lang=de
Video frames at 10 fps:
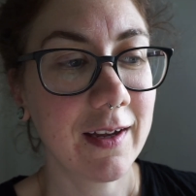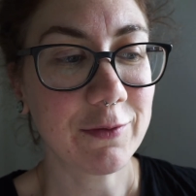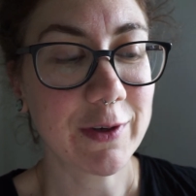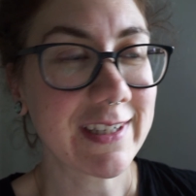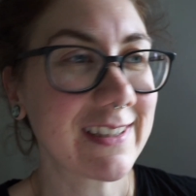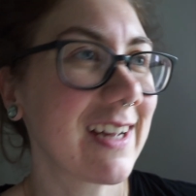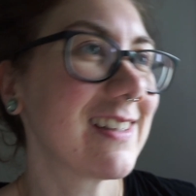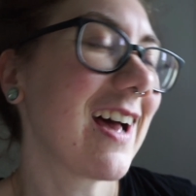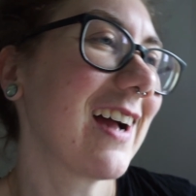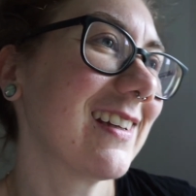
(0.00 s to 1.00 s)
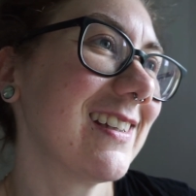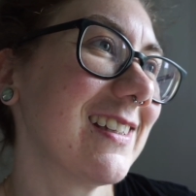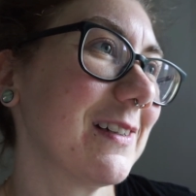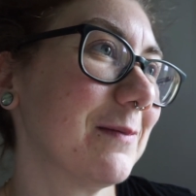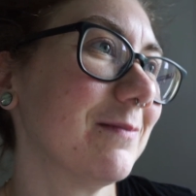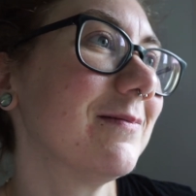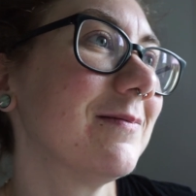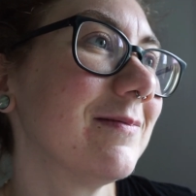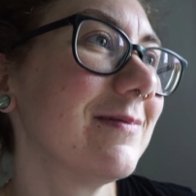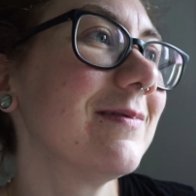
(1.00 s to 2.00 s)
Ich wollte jetzt gerade sagen, ich ähm,
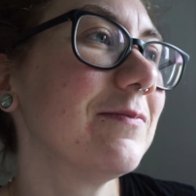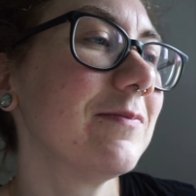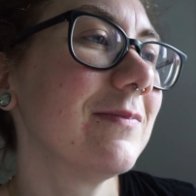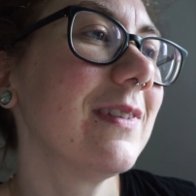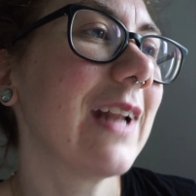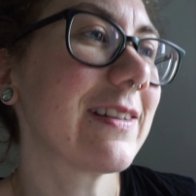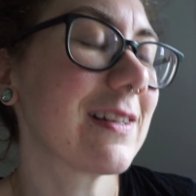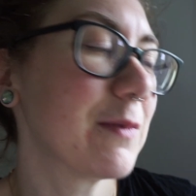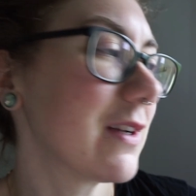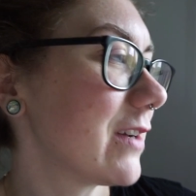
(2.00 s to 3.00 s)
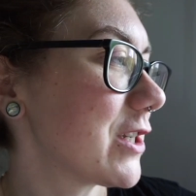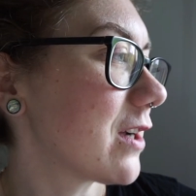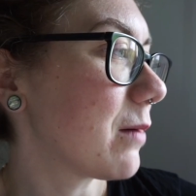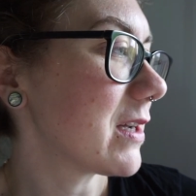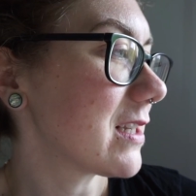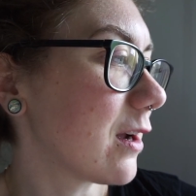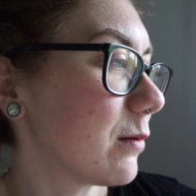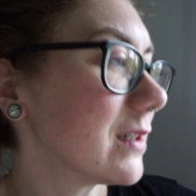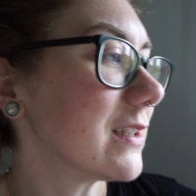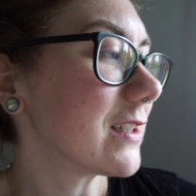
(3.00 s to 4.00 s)
lasse es mit der Wäsche, aber ich
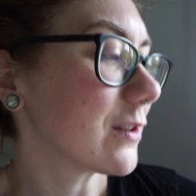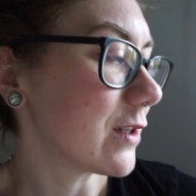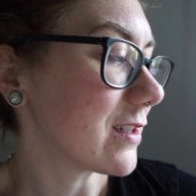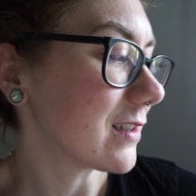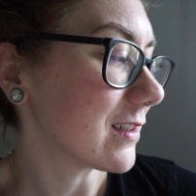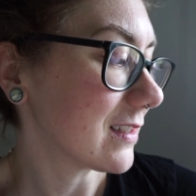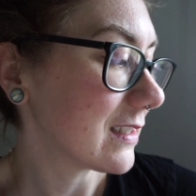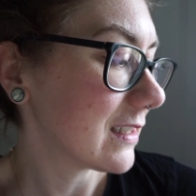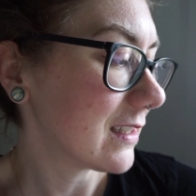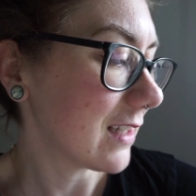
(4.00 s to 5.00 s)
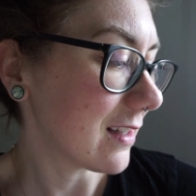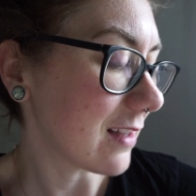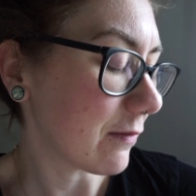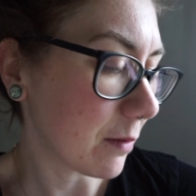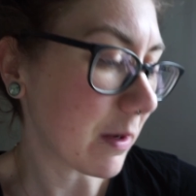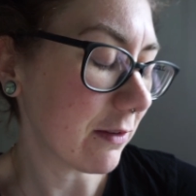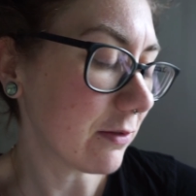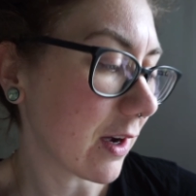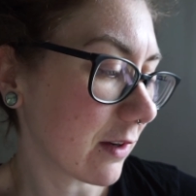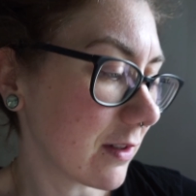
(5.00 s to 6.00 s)
glaube, ich sollte jetzt einfach mal
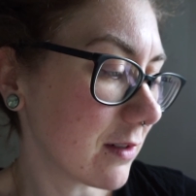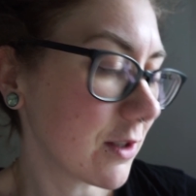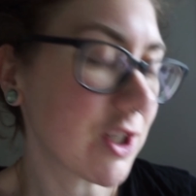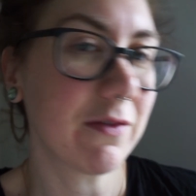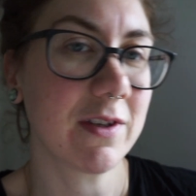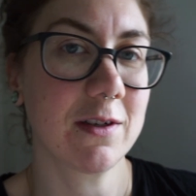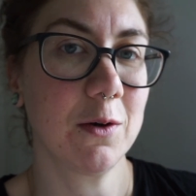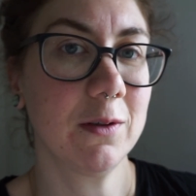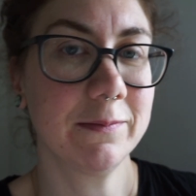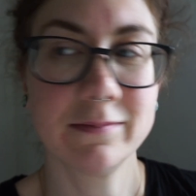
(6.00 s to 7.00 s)
anfangen. Dann schaffe ich es auch.